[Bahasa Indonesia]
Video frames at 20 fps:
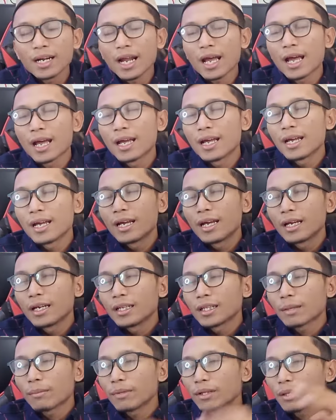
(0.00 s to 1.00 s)
Nah,
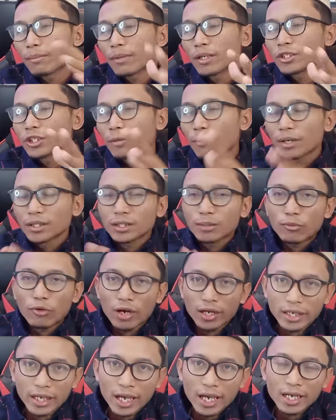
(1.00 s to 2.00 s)
teman-teman sobat
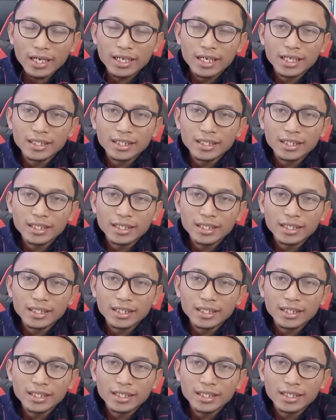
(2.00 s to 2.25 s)
semuanya,